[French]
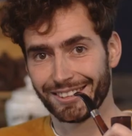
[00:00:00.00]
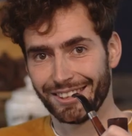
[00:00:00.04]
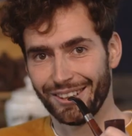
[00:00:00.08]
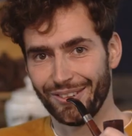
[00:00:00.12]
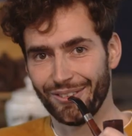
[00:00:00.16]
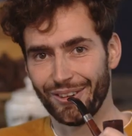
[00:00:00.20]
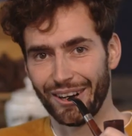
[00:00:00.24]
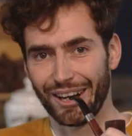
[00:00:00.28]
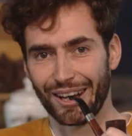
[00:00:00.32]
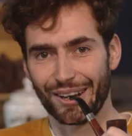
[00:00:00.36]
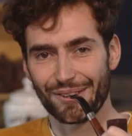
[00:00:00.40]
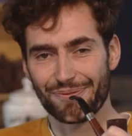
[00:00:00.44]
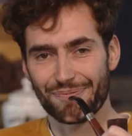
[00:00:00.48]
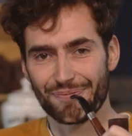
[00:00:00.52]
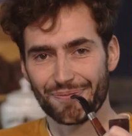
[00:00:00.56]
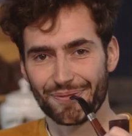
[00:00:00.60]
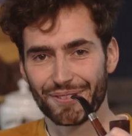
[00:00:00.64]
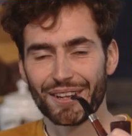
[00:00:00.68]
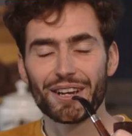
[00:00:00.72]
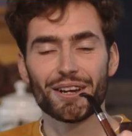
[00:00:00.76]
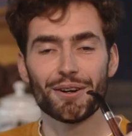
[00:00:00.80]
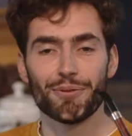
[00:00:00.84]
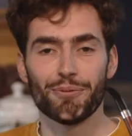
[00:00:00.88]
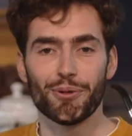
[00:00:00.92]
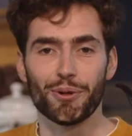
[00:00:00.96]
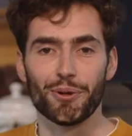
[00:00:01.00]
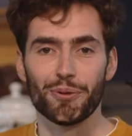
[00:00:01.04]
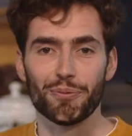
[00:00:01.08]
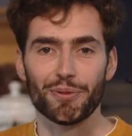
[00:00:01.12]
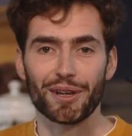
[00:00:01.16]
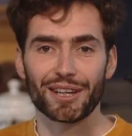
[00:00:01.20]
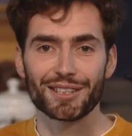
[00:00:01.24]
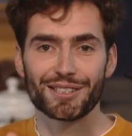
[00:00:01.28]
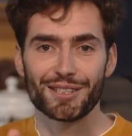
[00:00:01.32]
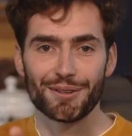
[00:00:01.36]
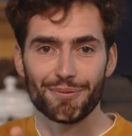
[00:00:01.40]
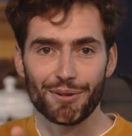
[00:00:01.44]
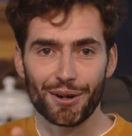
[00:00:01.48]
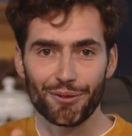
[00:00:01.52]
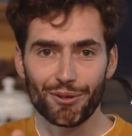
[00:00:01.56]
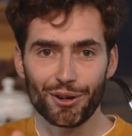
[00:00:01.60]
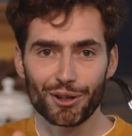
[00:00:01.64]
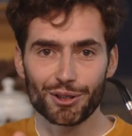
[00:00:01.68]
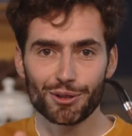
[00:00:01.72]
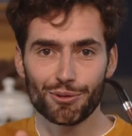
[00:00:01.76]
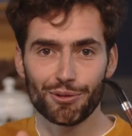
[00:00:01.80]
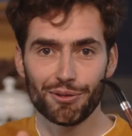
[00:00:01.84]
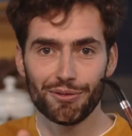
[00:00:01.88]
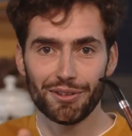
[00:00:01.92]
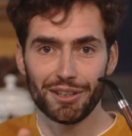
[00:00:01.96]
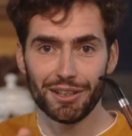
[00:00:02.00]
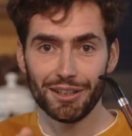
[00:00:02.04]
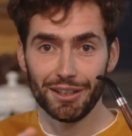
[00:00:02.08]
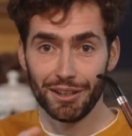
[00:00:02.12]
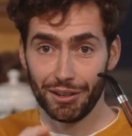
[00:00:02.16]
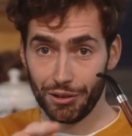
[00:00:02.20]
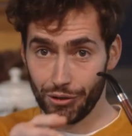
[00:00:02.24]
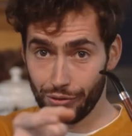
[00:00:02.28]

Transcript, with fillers: Voilà. Bon, merci de m'avoir suivi.